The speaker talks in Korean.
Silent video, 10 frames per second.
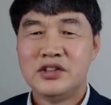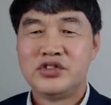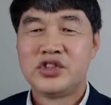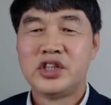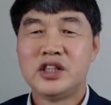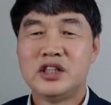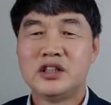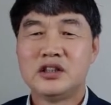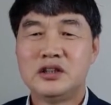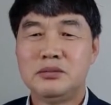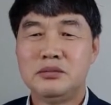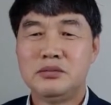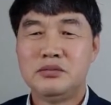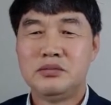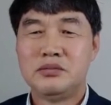
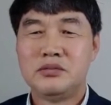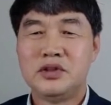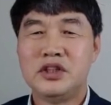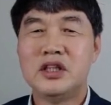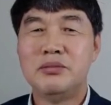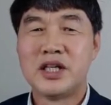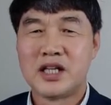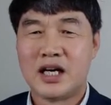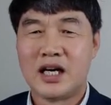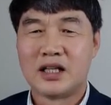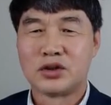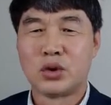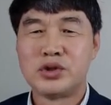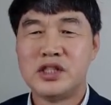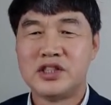처음 열매다
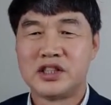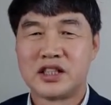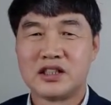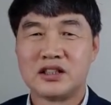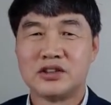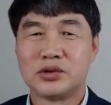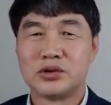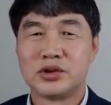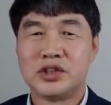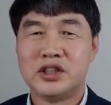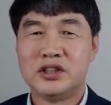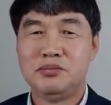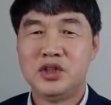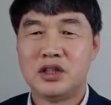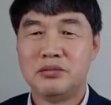초실절이라는 거죠 그죠
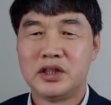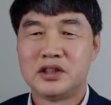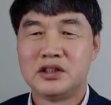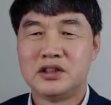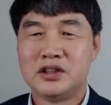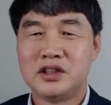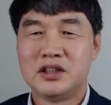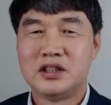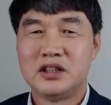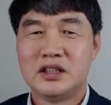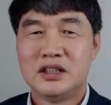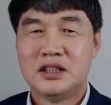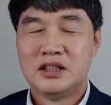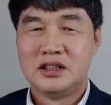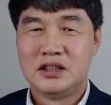처음 열매를 드리는
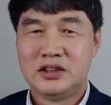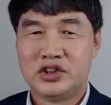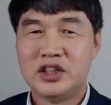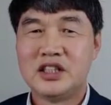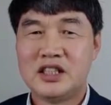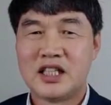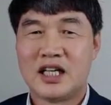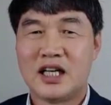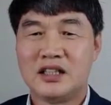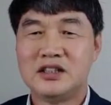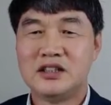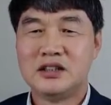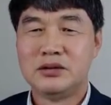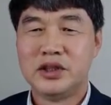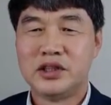이 절기다 이런
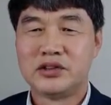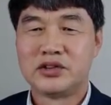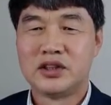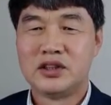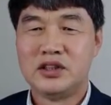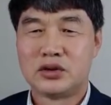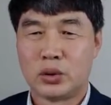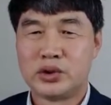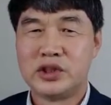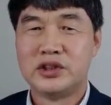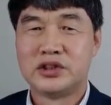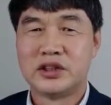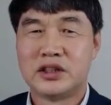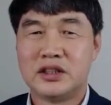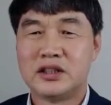의미에서 이
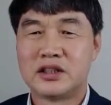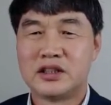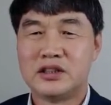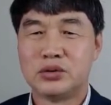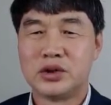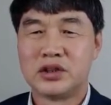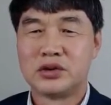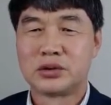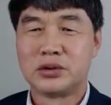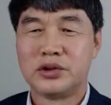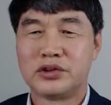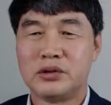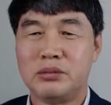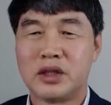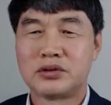초실절 이걸 이제 우리
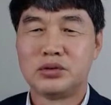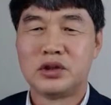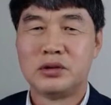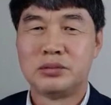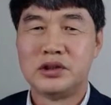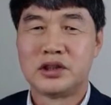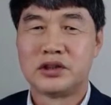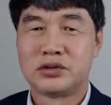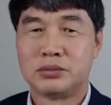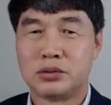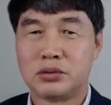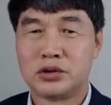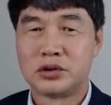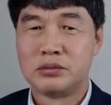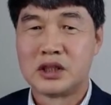기독교에서는 맥추절로 번역해서 부르고
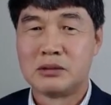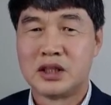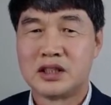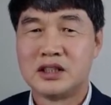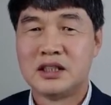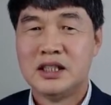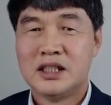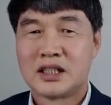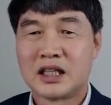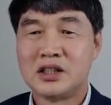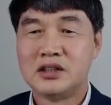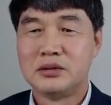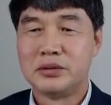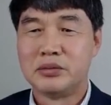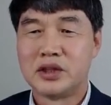있습니다만은 같은
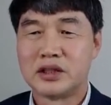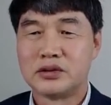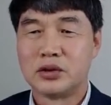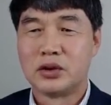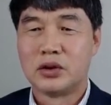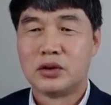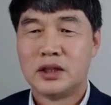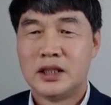의미입니다 그죠